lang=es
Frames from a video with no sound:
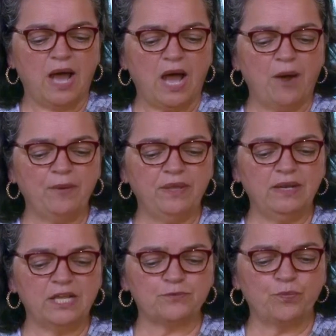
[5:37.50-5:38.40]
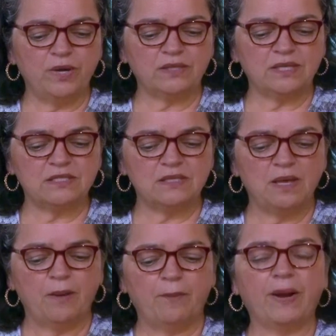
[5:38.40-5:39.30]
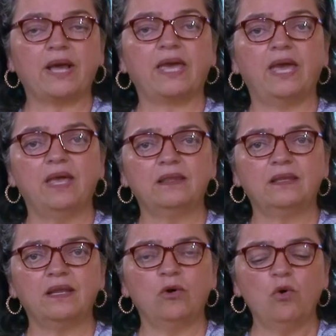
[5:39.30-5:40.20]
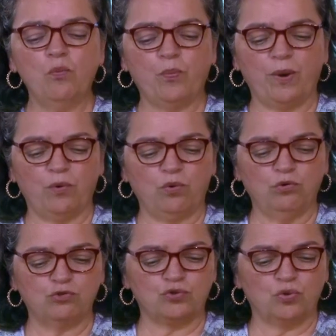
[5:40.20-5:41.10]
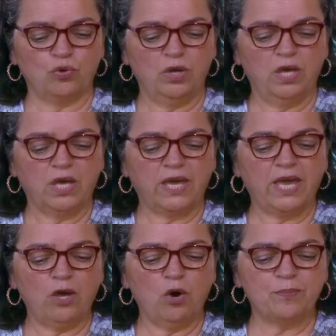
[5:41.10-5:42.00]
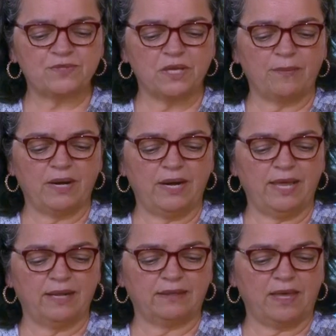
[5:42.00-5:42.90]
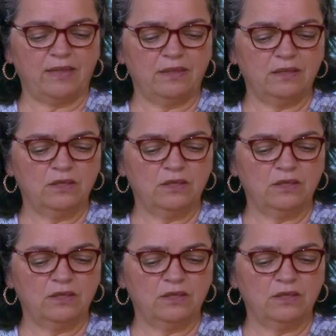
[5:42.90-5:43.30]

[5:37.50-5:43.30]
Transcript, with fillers: abrir las puertas para que entre un pueblo justo que observa la lealtad.